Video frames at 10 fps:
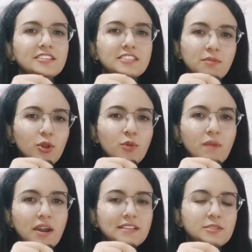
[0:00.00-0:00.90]
सभी लोग
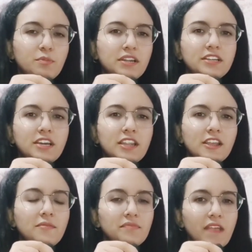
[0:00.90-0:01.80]
पार्टिसिपेट करें
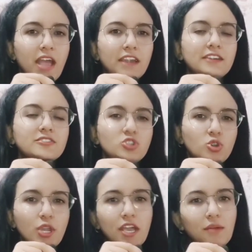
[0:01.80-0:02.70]
एंड
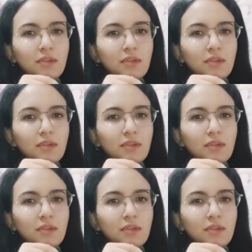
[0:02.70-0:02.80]
जुड़ें